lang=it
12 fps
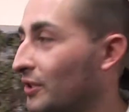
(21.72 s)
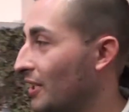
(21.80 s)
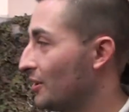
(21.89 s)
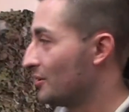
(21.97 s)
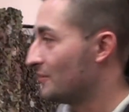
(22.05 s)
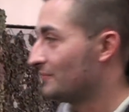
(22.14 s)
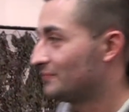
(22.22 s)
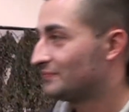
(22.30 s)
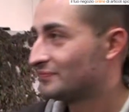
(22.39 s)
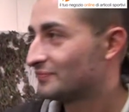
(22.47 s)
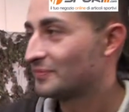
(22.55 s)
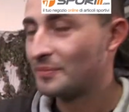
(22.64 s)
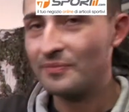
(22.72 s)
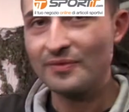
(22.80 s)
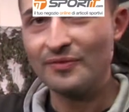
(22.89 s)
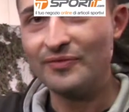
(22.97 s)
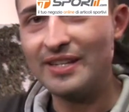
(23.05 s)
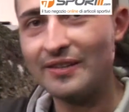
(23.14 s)
telo.
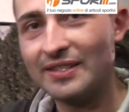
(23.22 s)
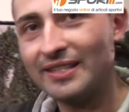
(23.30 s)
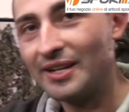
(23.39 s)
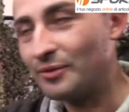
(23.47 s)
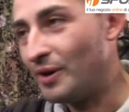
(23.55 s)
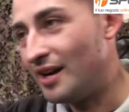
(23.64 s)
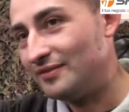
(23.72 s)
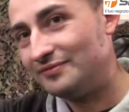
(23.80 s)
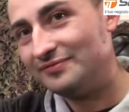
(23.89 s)
Vieni a vedere qua.